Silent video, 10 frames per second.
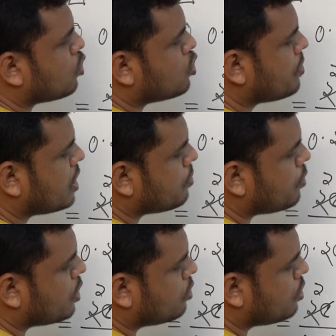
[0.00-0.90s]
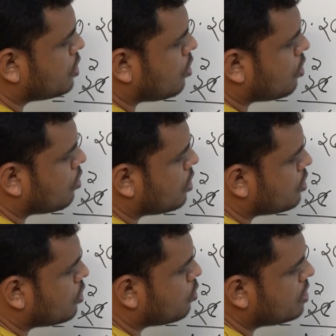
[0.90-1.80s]
দশমিকের পরে দুইটা অঙ্ক
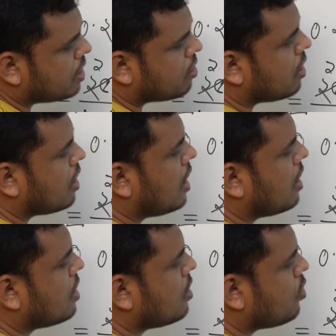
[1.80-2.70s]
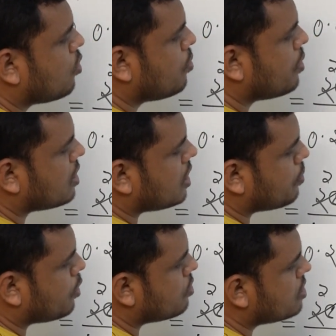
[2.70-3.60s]
এই জন্য দুইটা গল্লা উপরে
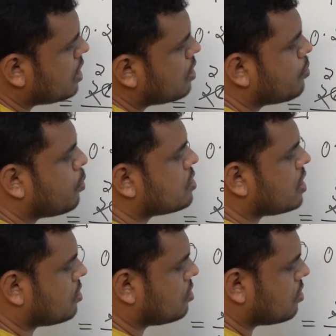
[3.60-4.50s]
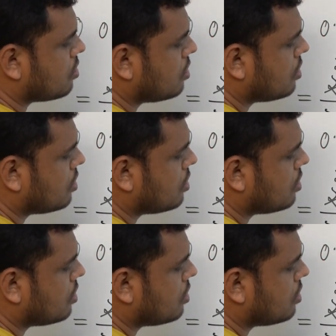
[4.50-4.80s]
থাকবে হচ্ছে পঁচাত্তর